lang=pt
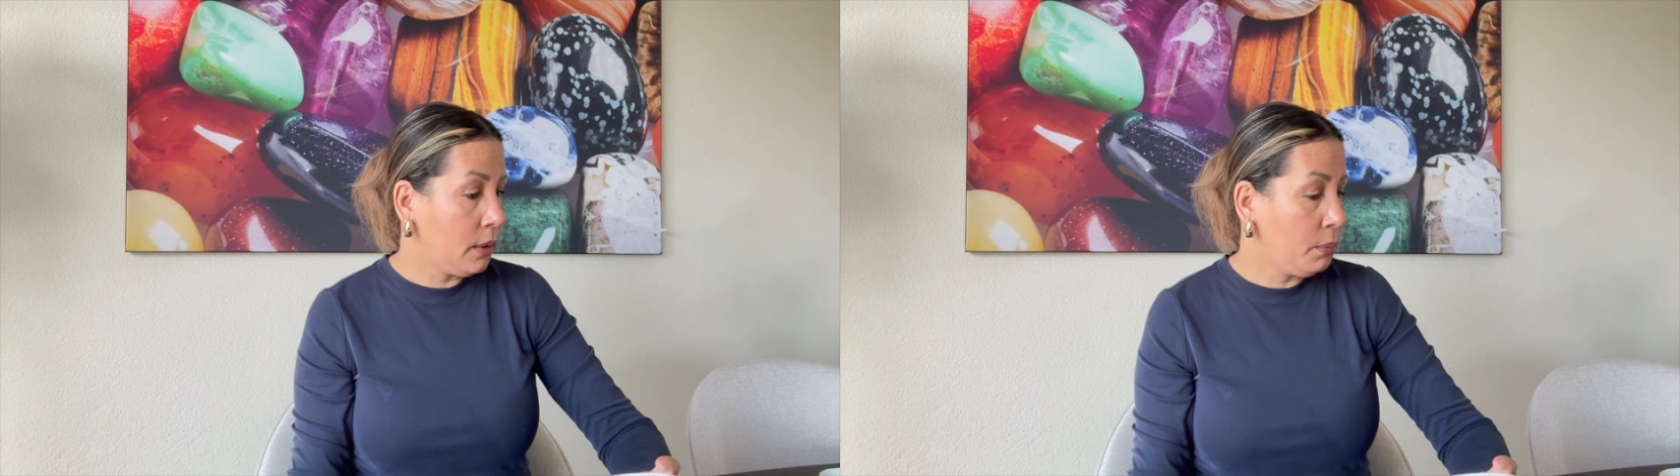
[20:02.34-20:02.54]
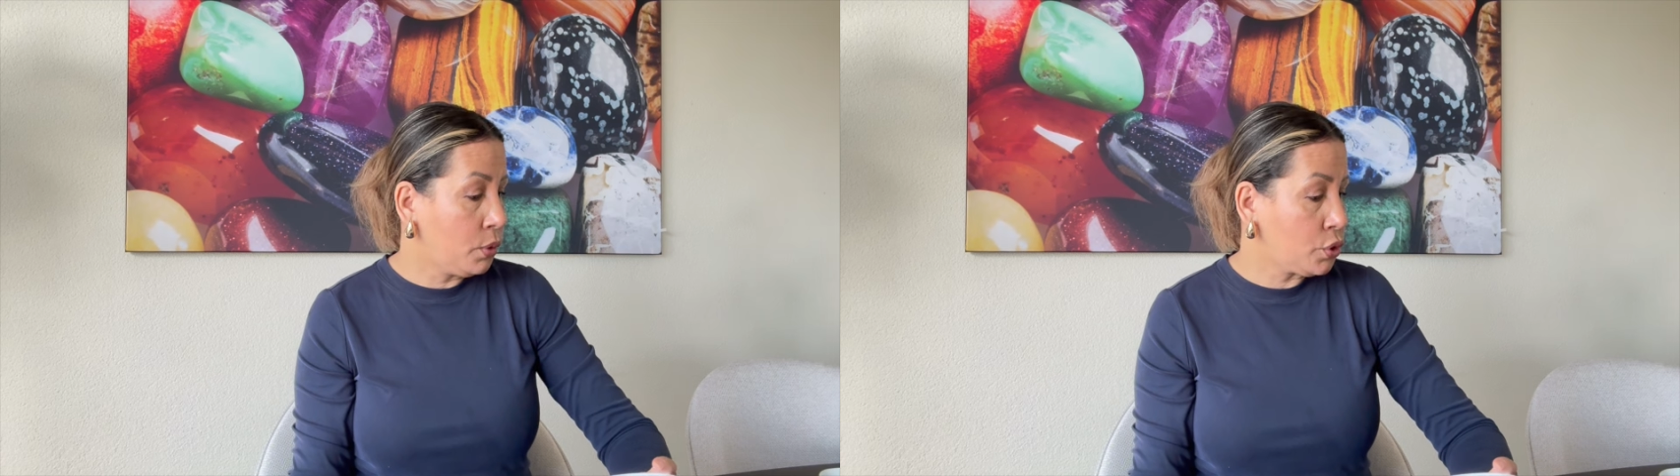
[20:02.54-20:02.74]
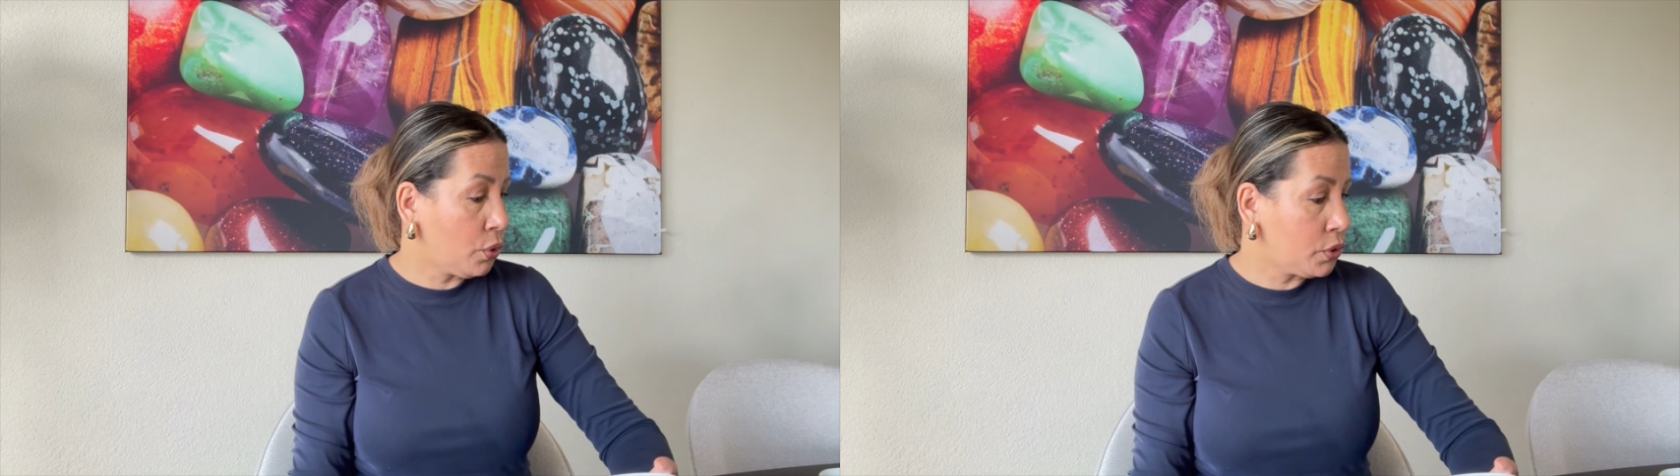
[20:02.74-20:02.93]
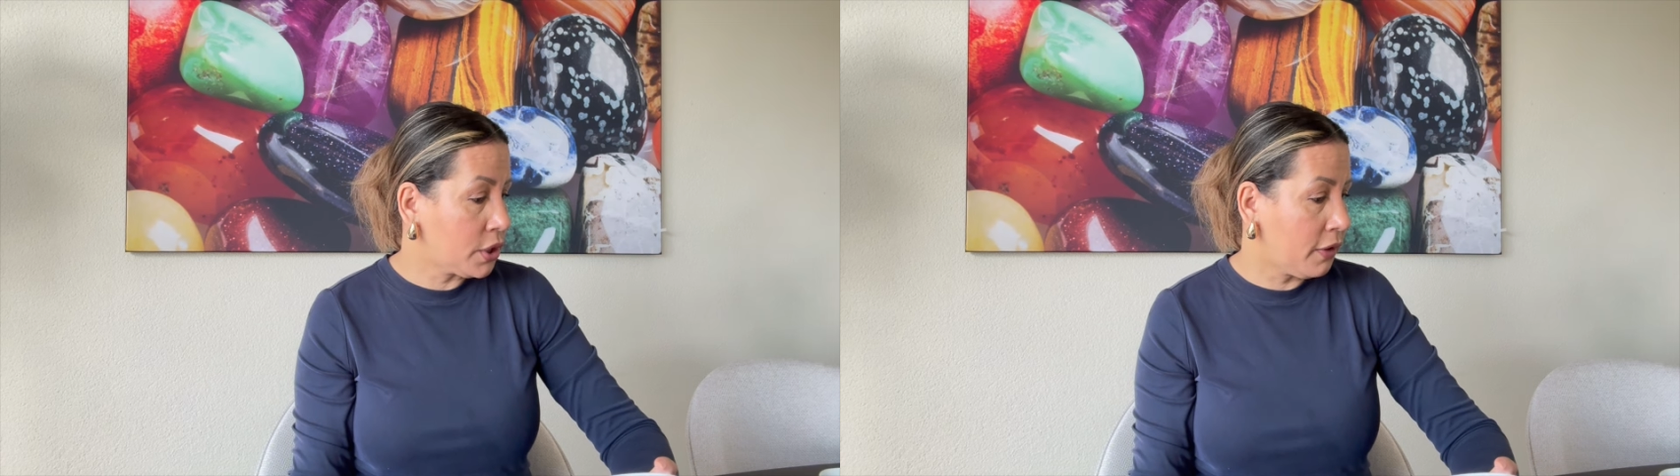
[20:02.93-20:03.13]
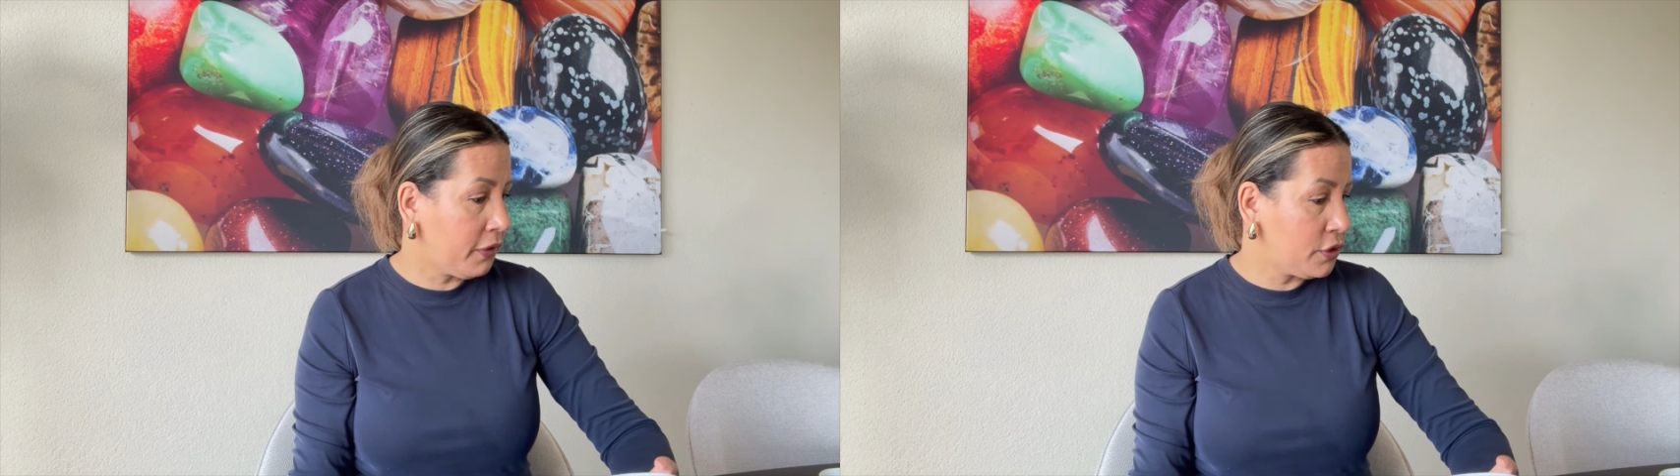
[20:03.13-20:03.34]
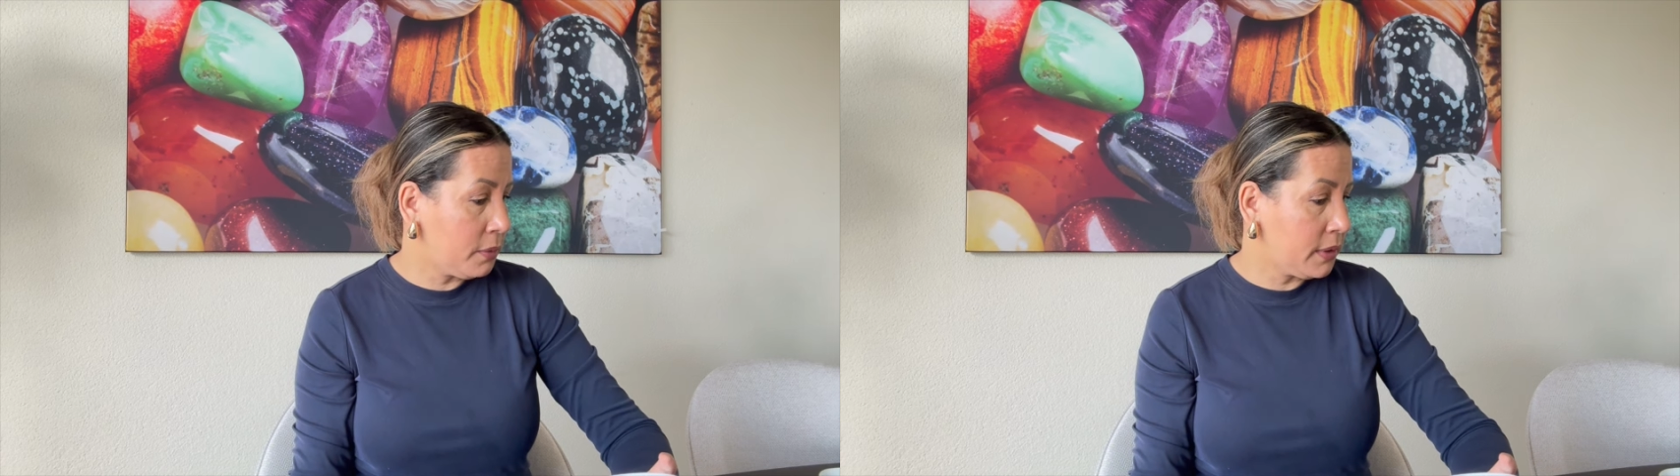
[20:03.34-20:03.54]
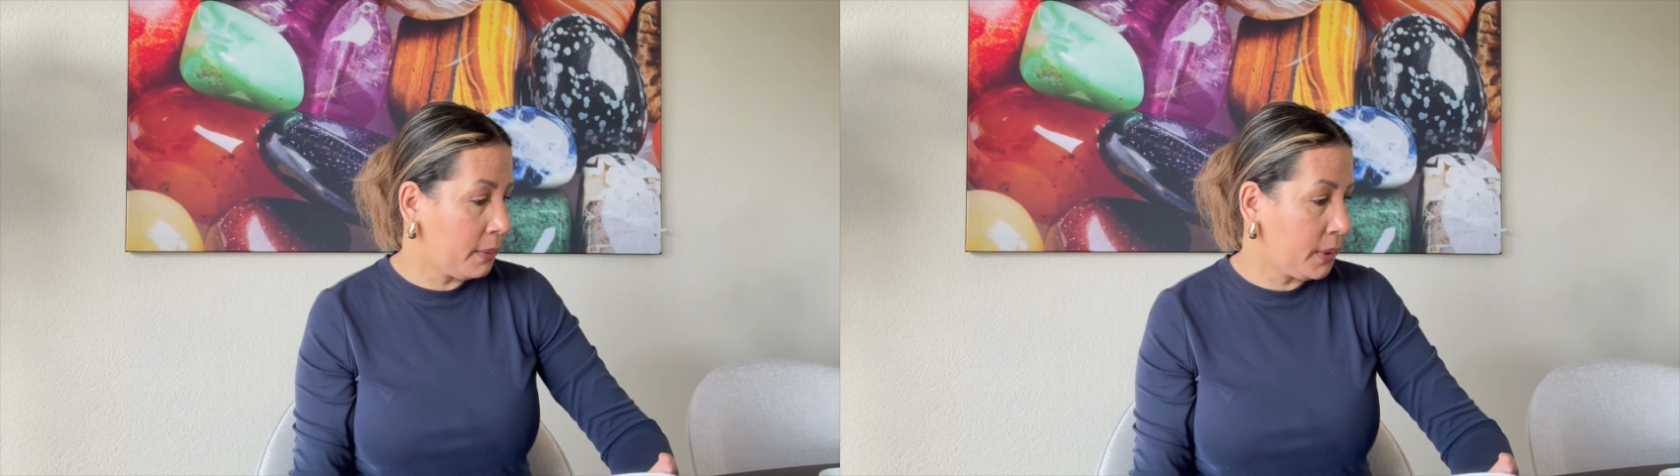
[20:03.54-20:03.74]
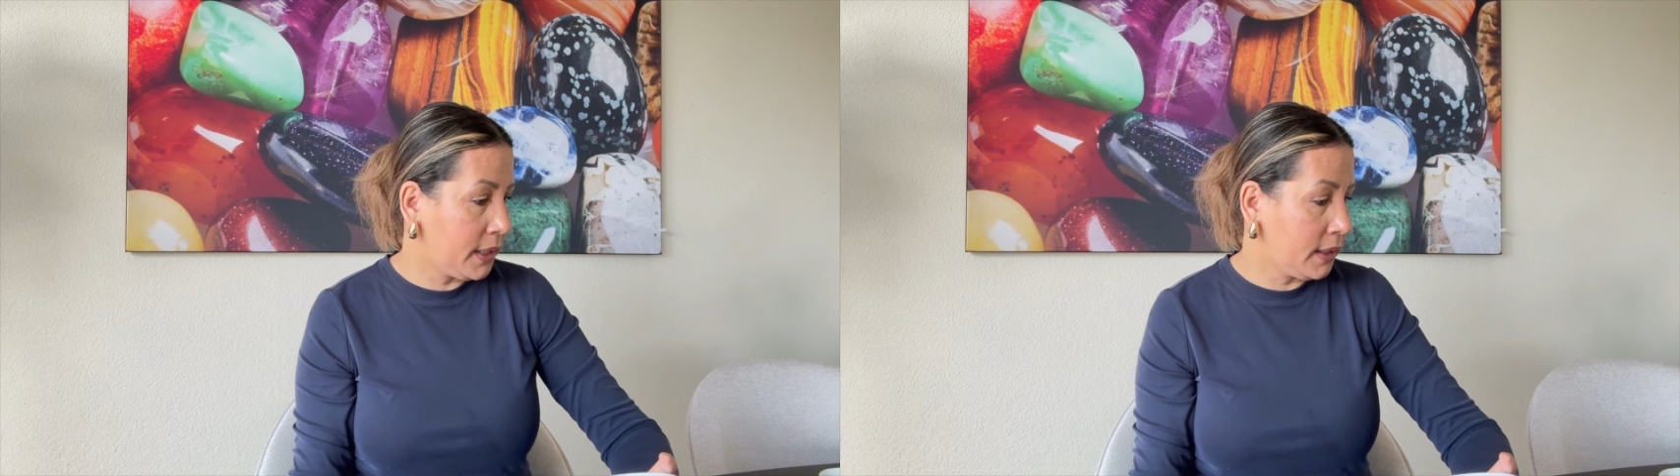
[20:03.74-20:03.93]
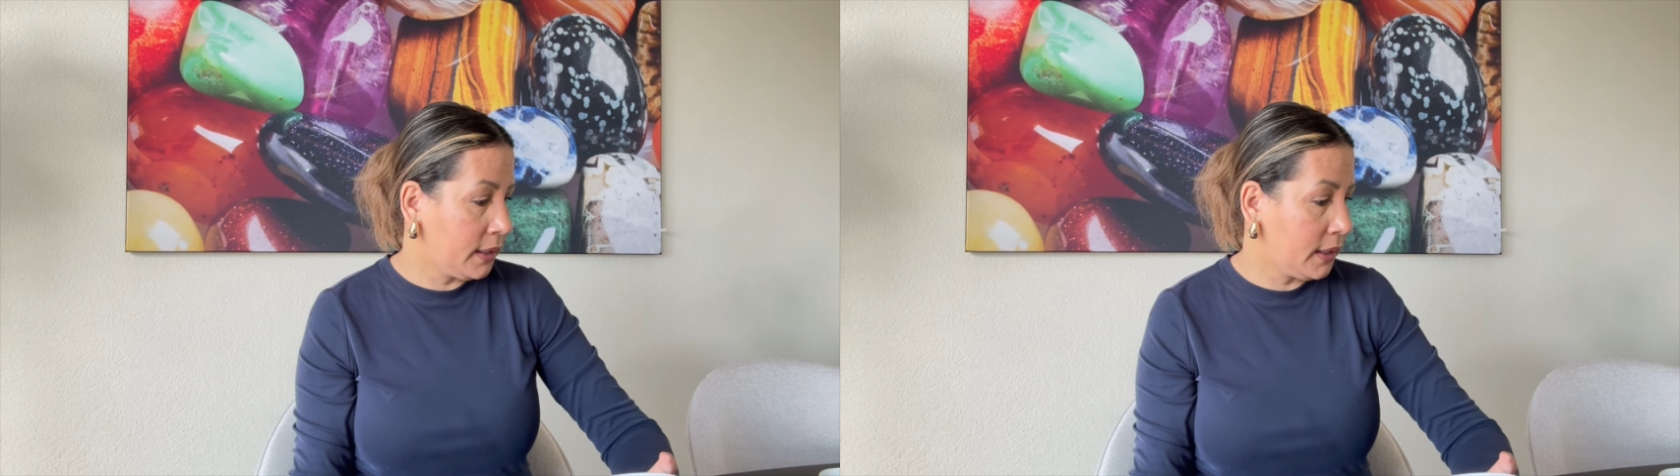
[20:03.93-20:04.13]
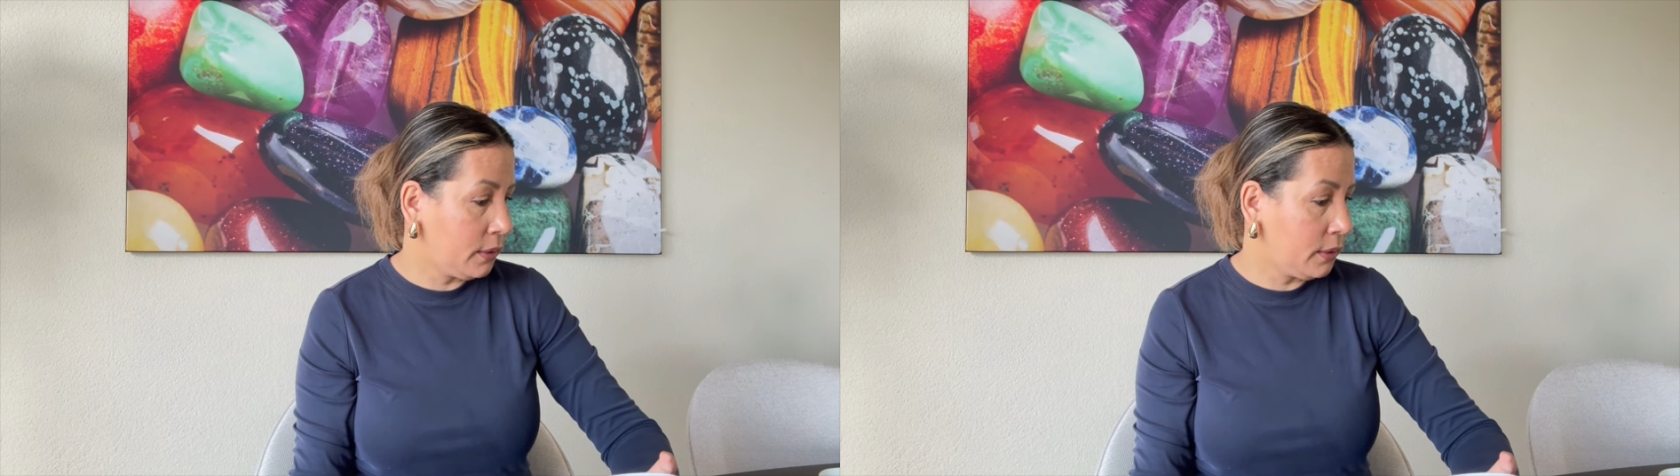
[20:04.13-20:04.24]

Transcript: o meu jogo de café de, da manhã